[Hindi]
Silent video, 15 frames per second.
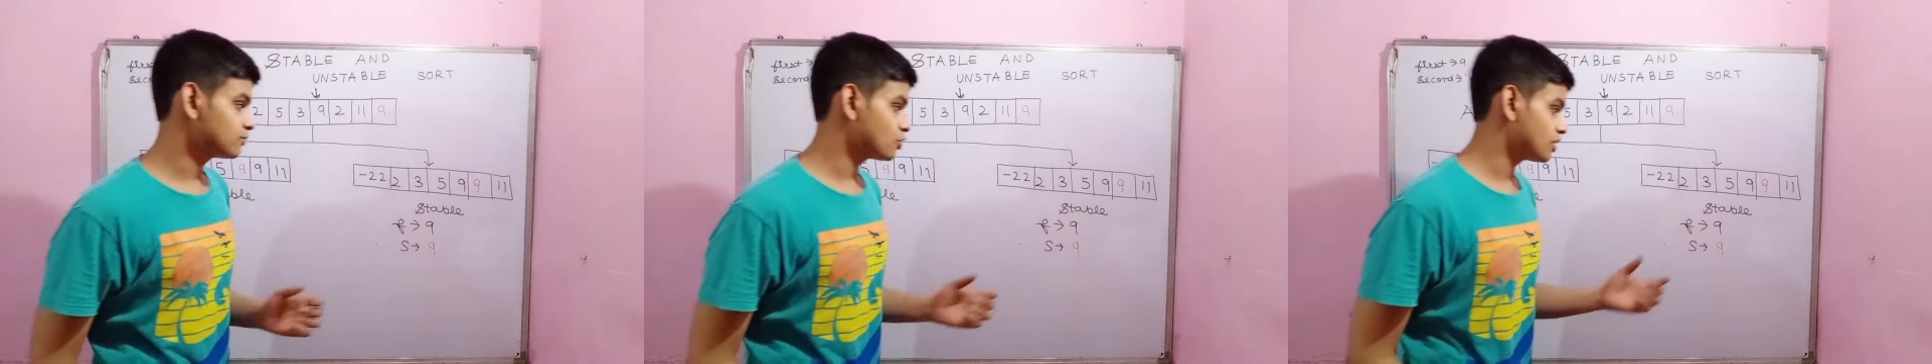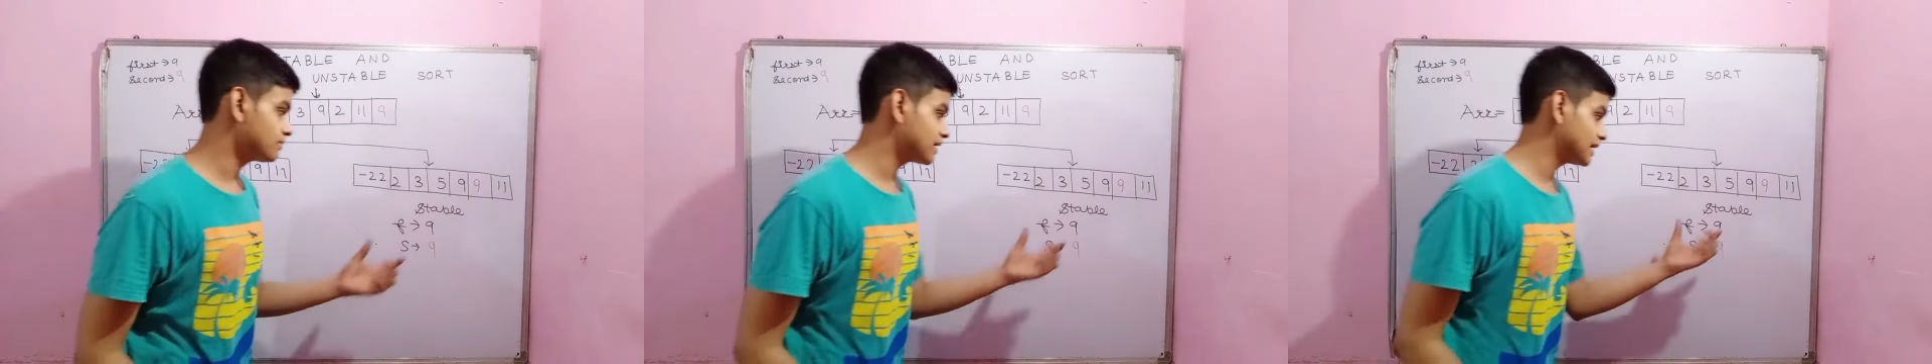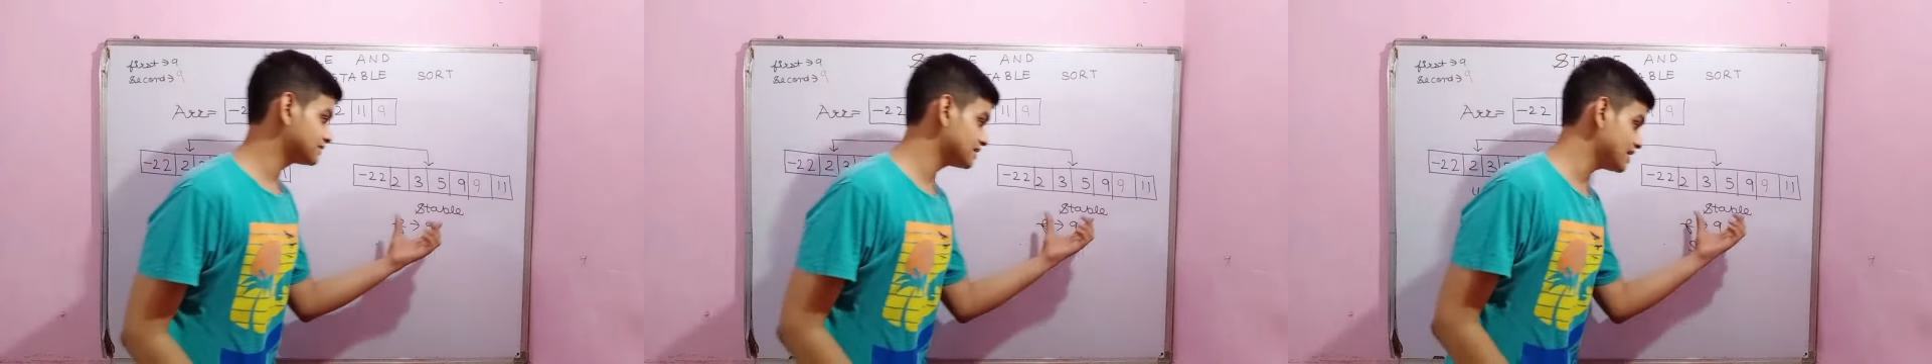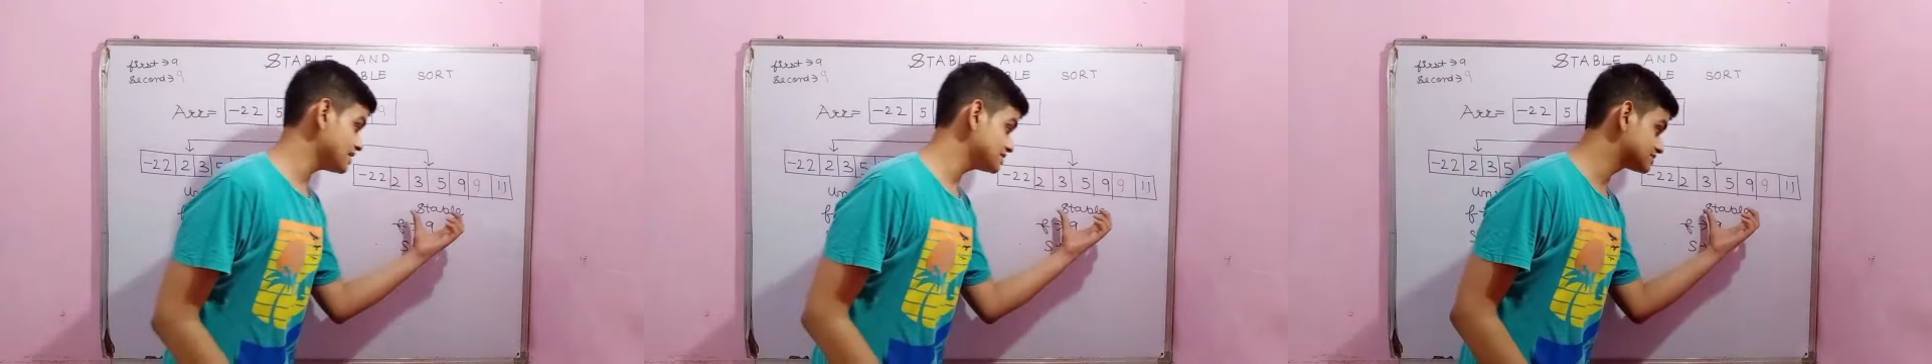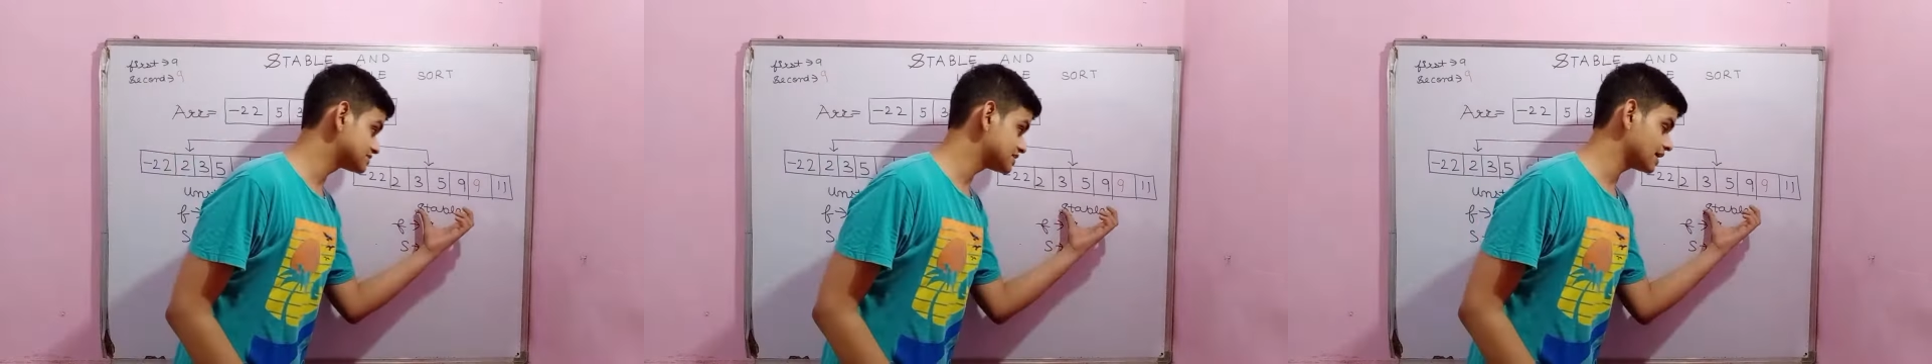को हम कहते हैं
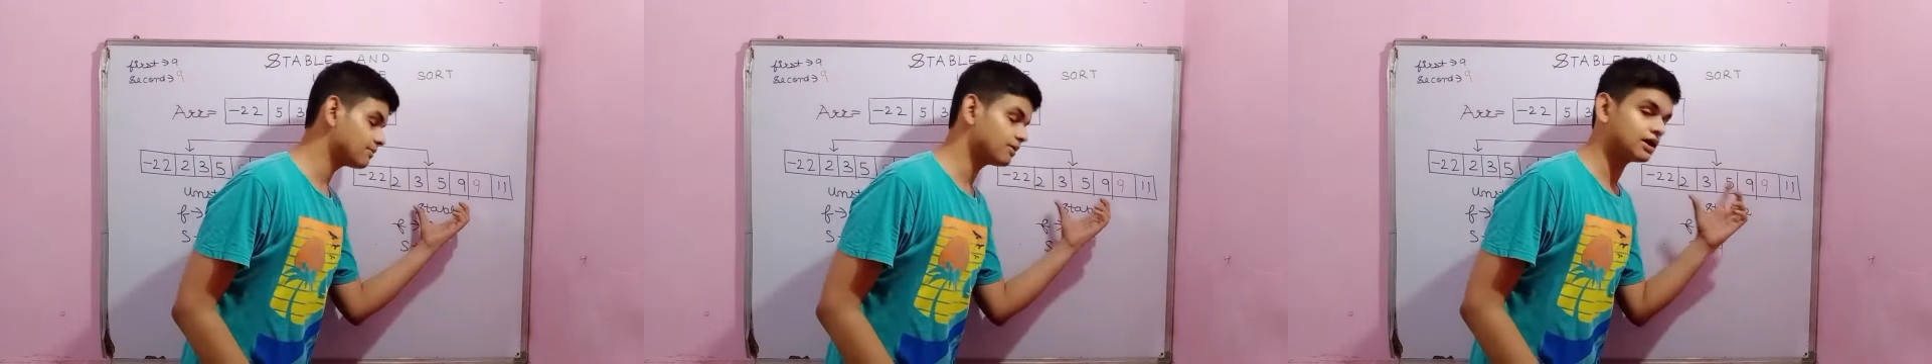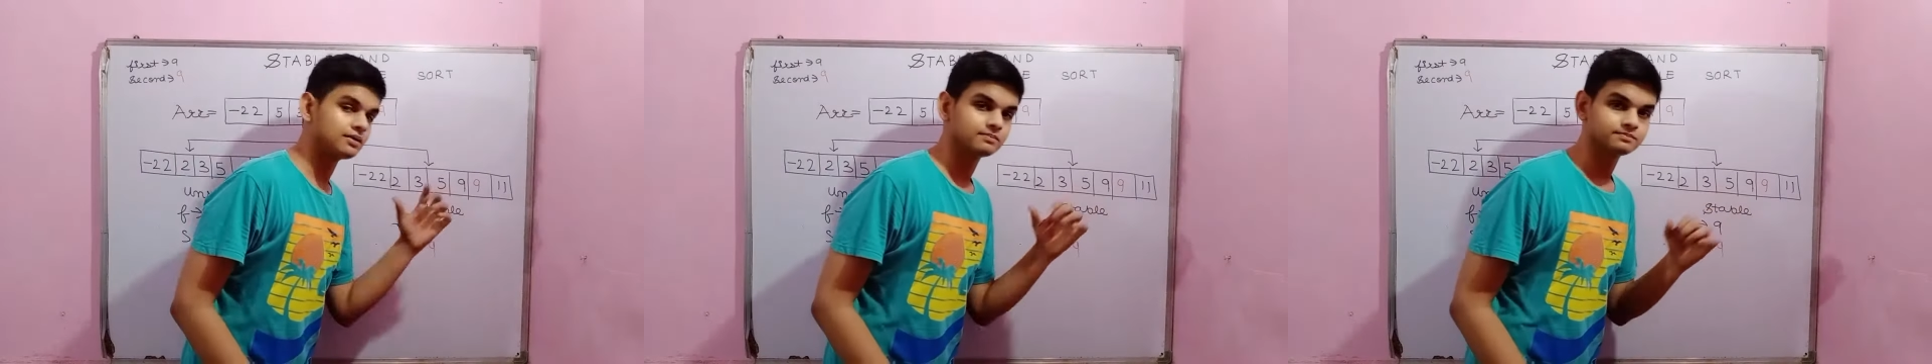स्टेबल